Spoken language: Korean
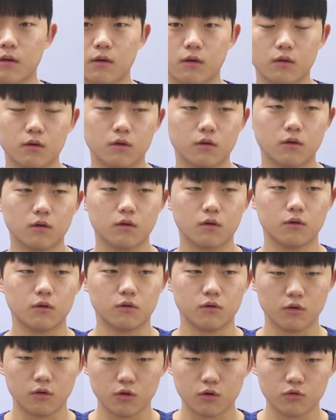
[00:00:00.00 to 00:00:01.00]

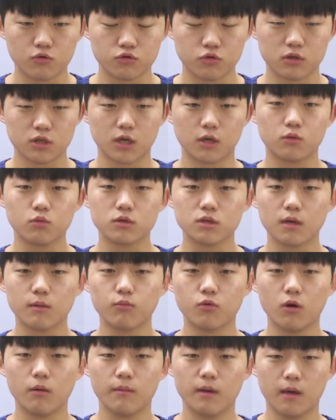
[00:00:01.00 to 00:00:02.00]
어, 우선 자동차
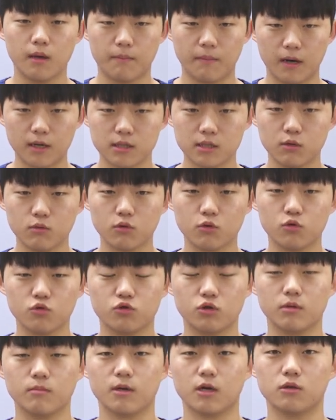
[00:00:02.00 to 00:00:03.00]
보험의 박세원
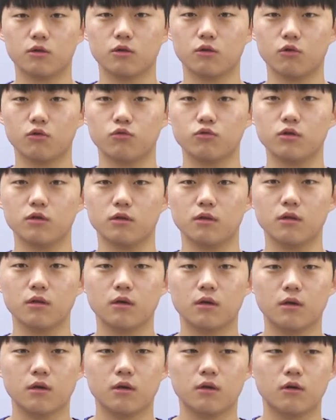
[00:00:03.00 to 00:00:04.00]
교수님 같은 경우는
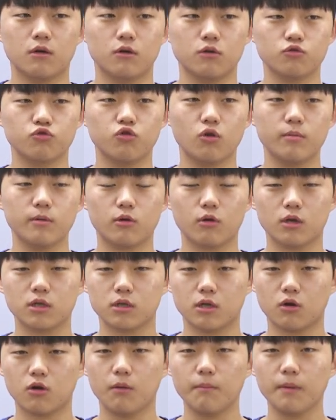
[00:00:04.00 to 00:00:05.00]
어, 수업이
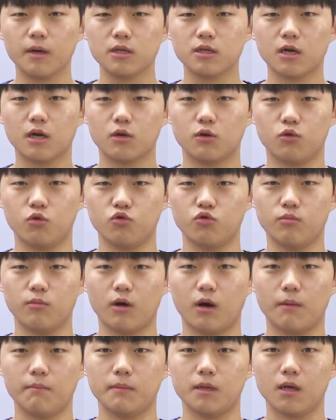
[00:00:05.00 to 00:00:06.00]
굉장히 컴팩트하기로
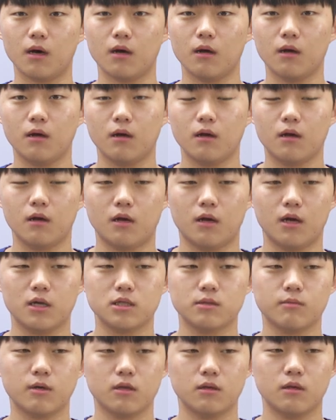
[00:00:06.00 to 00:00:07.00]
유명합니다.
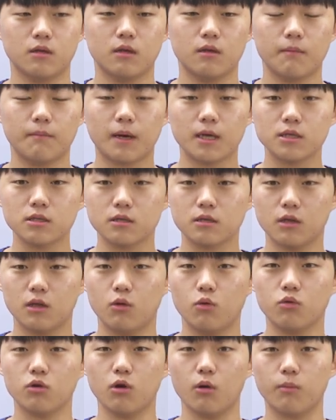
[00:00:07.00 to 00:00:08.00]
하지만 빠지는
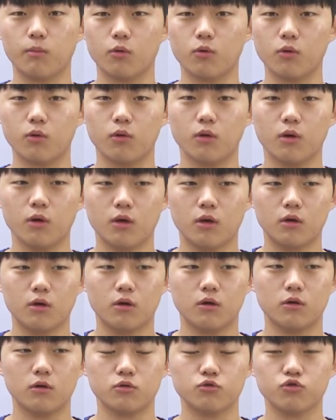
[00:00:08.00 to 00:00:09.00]
내용이 없고
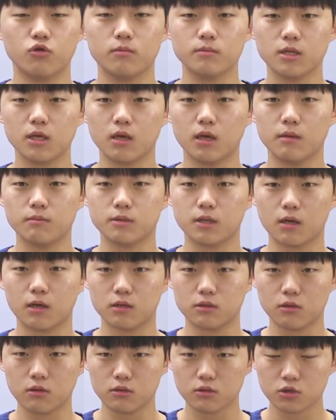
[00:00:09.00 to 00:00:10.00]
어, 수험생의
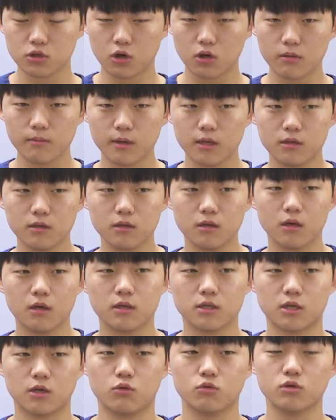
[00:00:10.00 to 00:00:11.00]
입장에서 처음에는
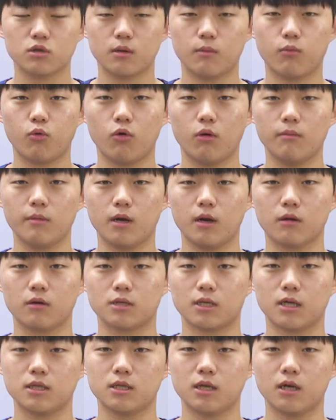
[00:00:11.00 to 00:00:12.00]
자동차 보험이란 것
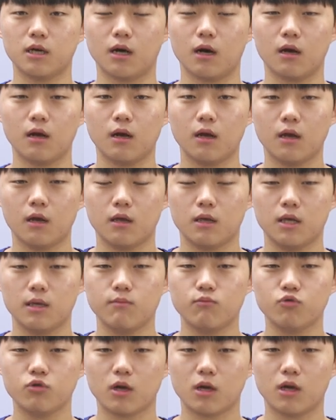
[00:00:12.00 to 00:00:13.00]
자체가
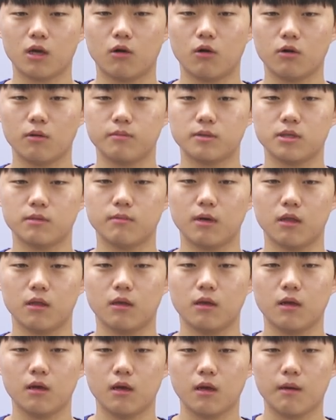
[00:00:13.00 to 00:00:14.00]
입문하기가 어렵지만
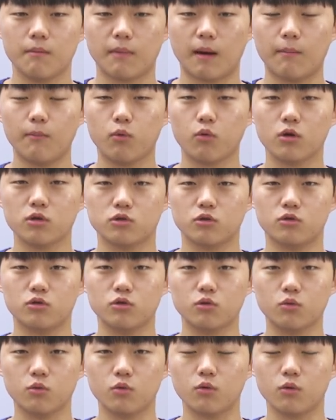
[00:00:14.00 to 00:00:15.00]
반복해서
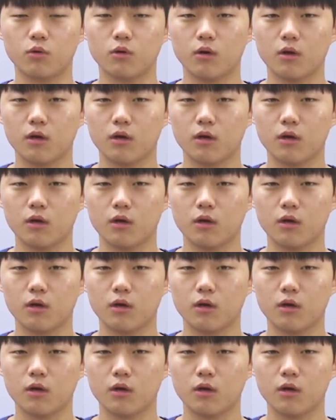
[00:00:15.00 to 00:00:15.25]
듣고